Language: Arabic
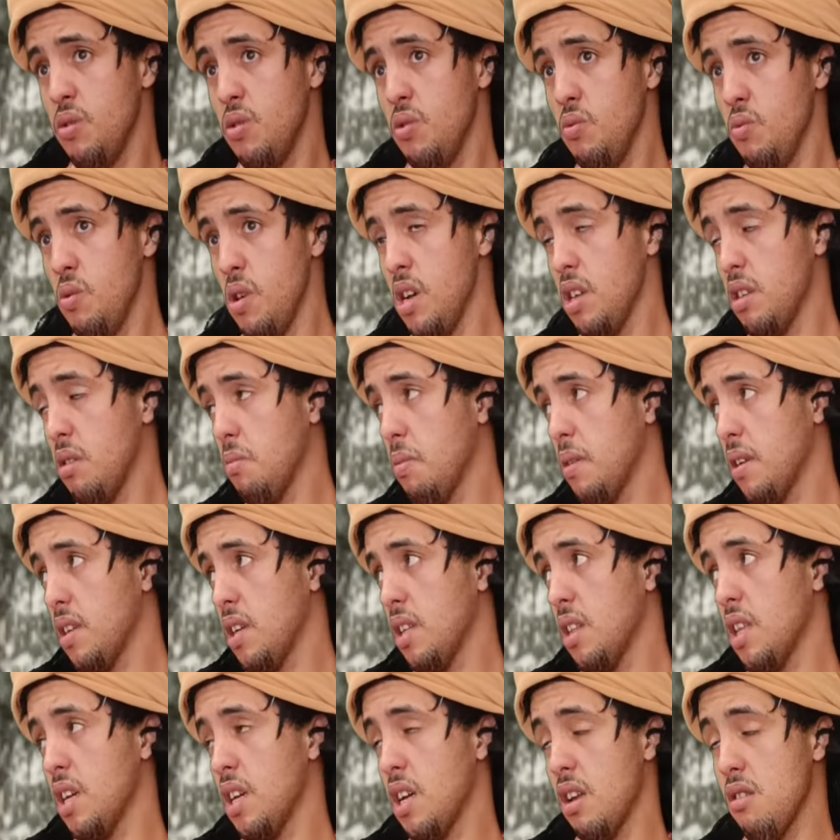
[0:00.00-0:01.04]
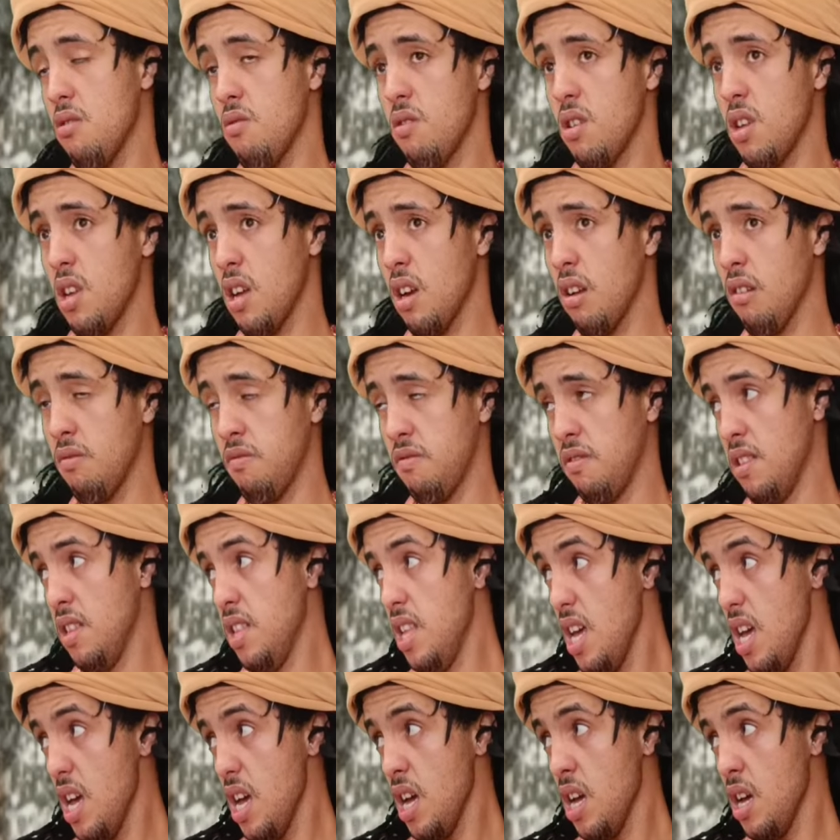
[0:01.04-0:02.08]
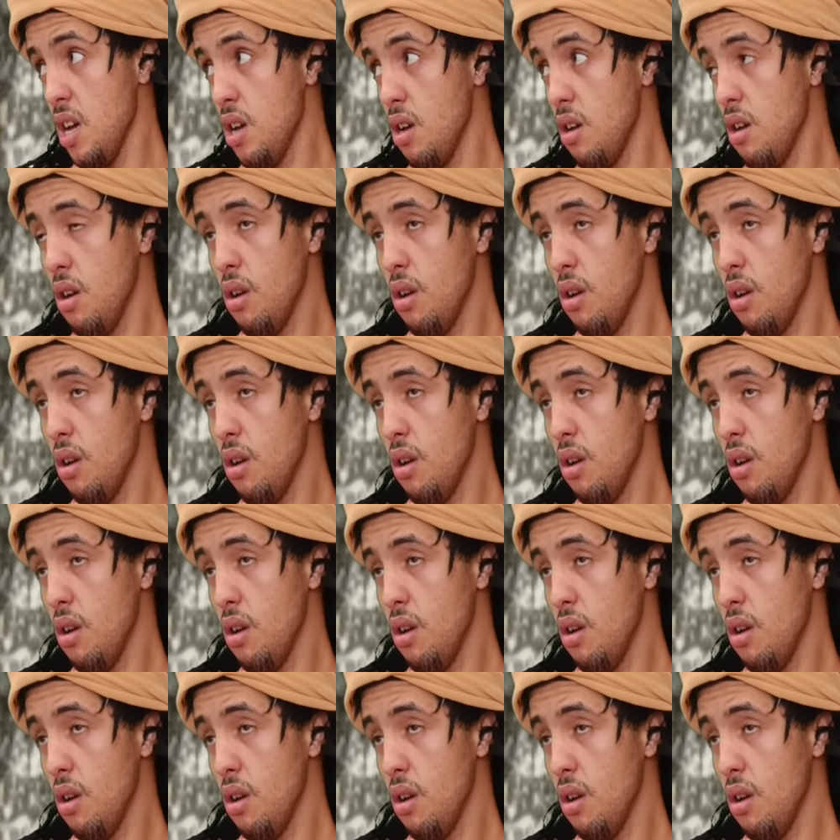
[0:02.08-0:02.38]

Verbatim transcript: واحد تبارك الله قال لي راه فلاح